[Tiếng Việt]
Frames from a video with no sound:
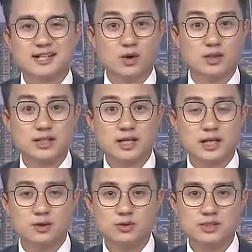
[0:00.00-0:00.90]
Đã có những nghiên
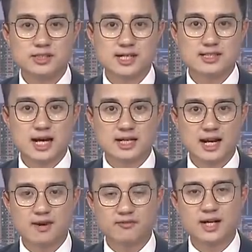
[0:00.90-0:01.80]
cứu chỉ ra rằng
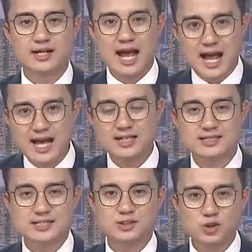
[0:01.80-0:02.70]
là việc ca hát
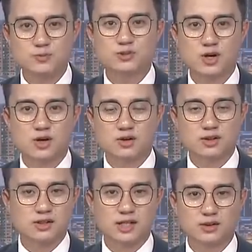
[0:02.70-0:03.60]
sẽ giúp cho
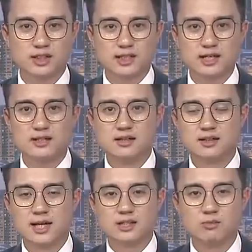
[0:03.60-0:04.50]
con người có thể tăng cường
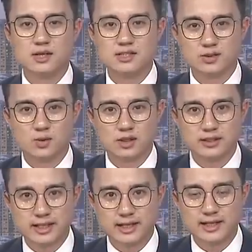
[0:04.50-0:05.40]
được hệ thống miễn dịch của
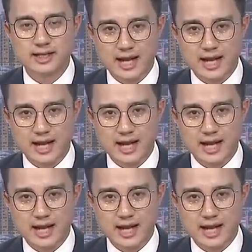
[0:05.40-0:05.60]
cơ thể,